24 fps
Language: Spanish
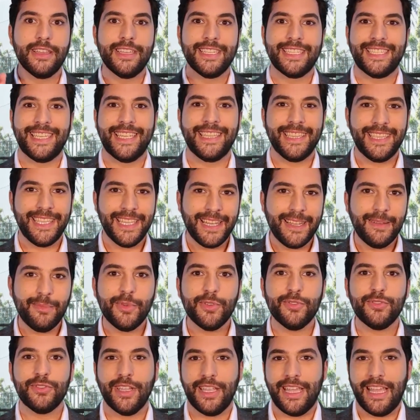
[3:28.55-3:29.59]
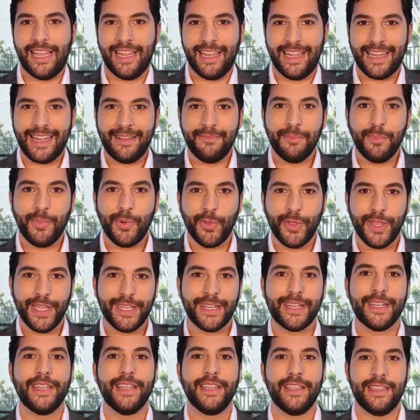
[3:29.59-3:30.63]
sentiremos el gran
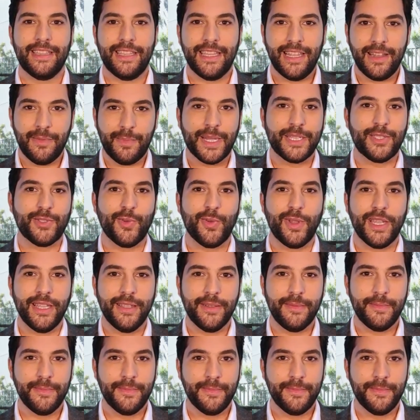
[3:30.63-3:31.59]
poder del pachuli.